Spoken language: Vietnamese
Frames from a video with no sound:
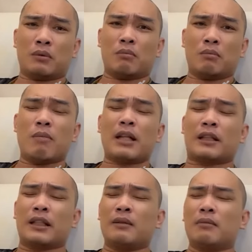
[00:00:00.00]
bách
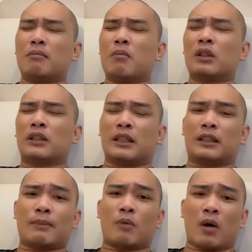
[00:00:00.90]
tính muôn dân
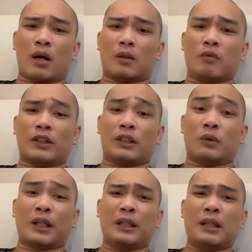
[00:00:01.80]
trong họ không phải chịu
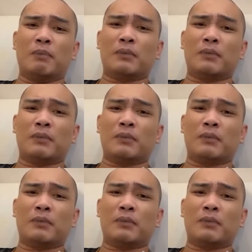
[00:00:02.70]
cảnh nầm